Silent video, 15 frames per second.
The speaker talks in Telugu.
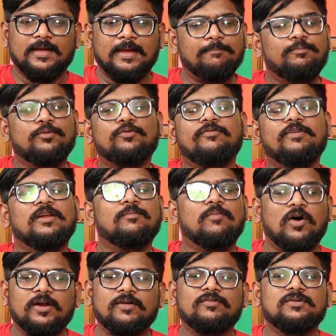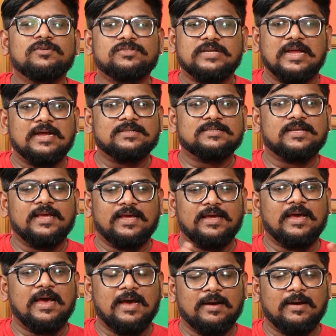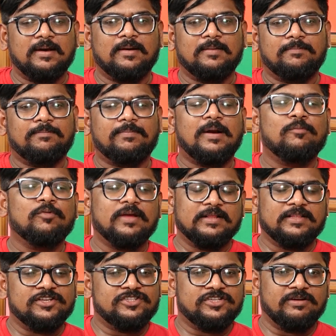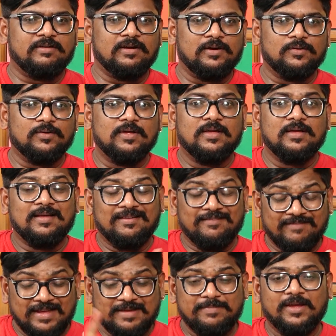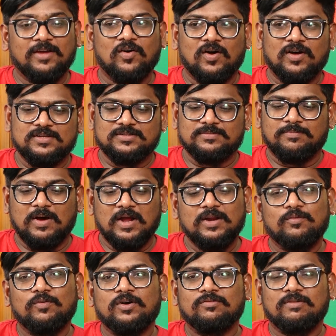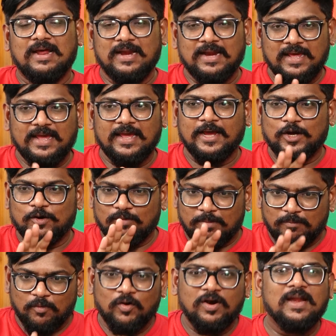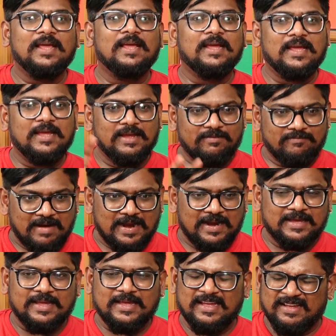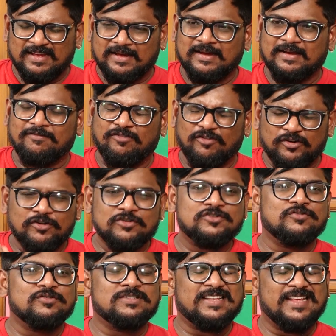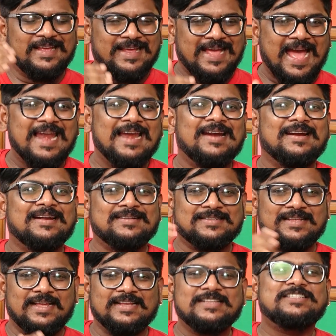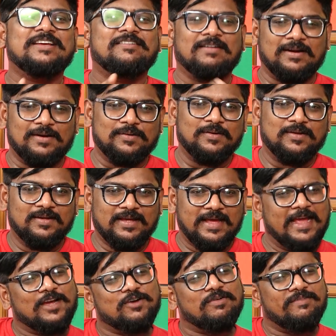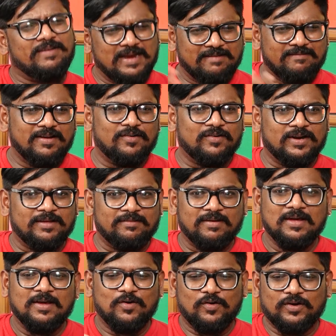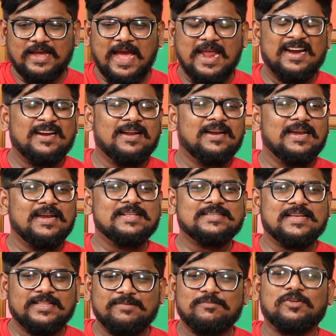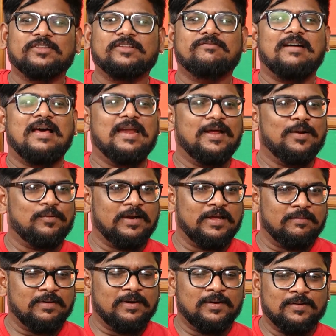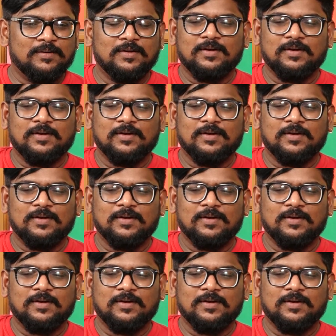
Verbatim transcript: ఎప్పుడు వీళ్ళు బాలీవుడ్ స్టార్స్కే ఆ ప్రాముఖ్యత ఇచ్చేవాళ్ళు వై బికాజ్ బాలీవుడ్ వాళ్ళే ఎక్కువ మోడలింగ్కి వాళ్ళకి ఫోటోషూట్స్కి క్యాలెండర్స్కి ఇచ్చేవాళ్ళు ఎక్కువ వీళ్ళవే ఉండేవి క్యాలెండర్ రిలీజ్ అయితే మొత్తం వాళ్ళే ఉండేవాళ్ళు